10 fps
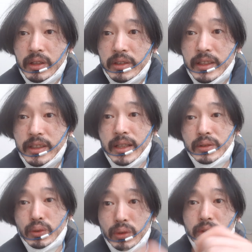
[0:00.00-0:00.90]
근데 제가
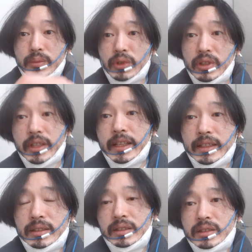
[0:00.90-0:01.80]
조금 거기에
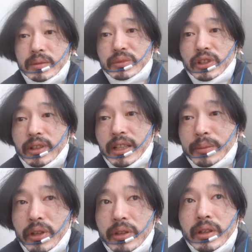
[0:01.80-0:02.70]
그 부연을
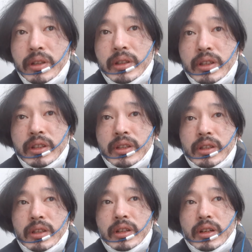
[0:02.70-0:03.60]
하자면
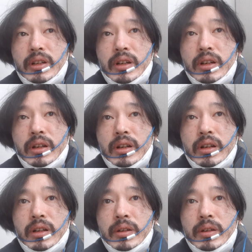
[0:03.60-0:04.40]
어